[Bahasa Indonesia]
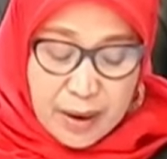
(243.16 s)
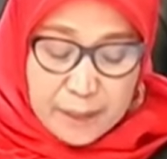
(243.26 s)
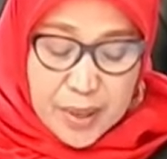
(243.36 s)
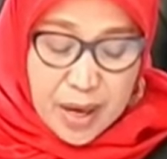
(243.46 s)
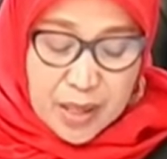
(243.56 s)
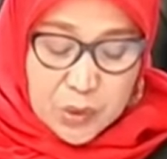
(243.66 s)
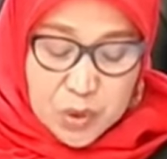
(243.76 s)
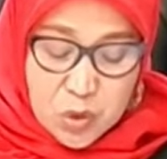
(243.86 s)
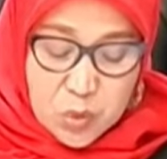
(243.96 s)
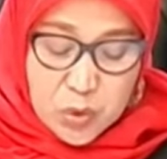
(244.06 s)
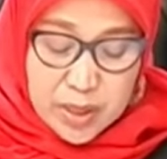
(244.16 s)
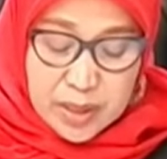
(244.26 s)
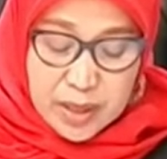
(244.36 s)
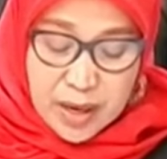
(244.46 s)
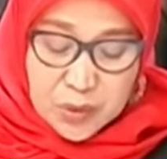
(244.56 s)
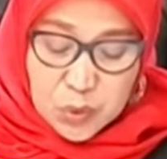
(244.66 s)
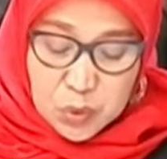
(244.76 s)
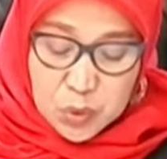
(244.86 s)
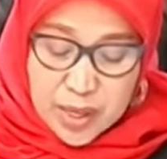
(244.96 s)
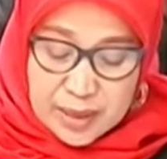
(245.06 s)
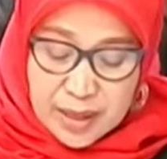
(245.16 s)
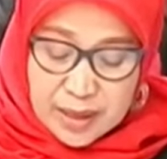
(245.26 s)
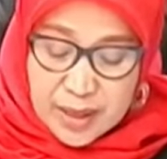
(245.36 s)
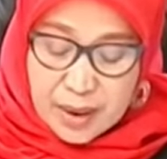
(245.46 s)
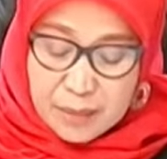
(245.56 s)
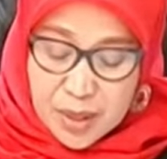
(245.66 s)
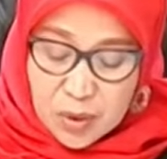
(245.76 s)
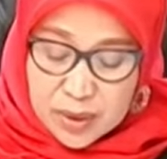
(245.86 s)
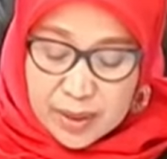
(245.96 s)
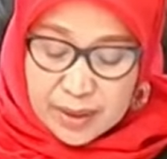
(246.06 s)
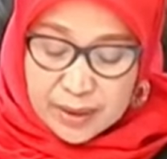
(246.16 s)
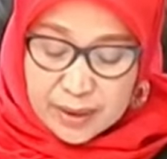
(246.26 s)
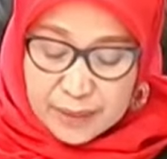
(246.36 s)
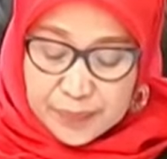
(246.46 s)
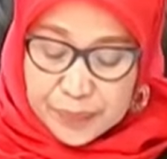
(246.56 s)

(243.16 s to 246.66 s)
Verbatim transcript: pengadu dihubungi teradu untuk datang ke kamar hotelnya.